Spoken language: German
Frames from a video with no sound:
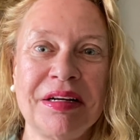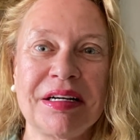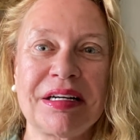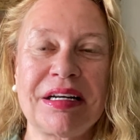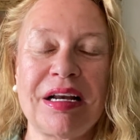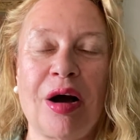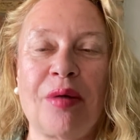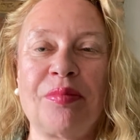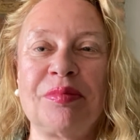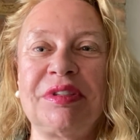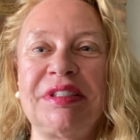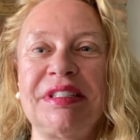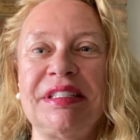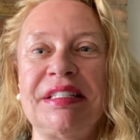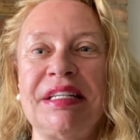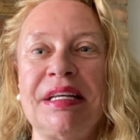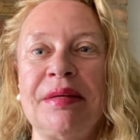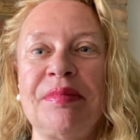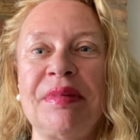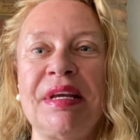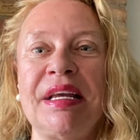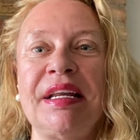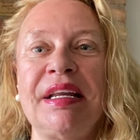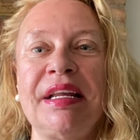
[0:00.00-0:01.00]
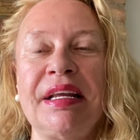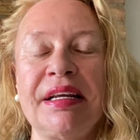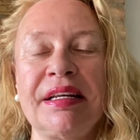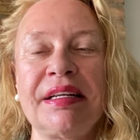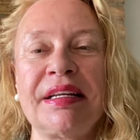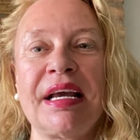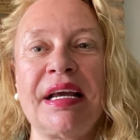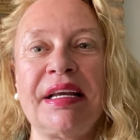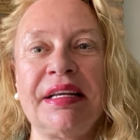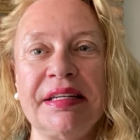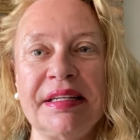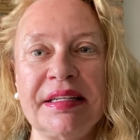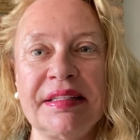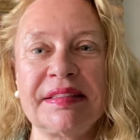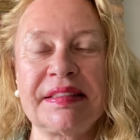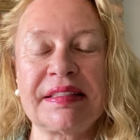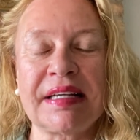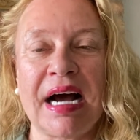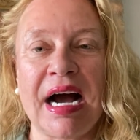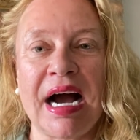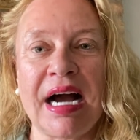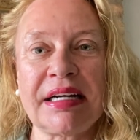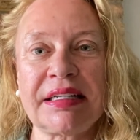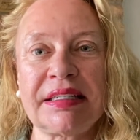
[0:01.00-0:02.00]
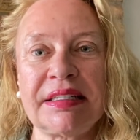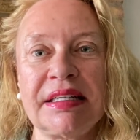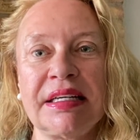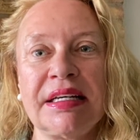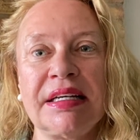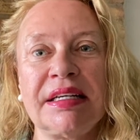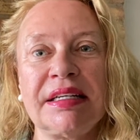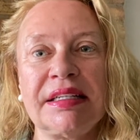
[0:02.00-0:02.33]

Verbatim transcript: Glauben Sie demjenigen, der Ihnen sagt,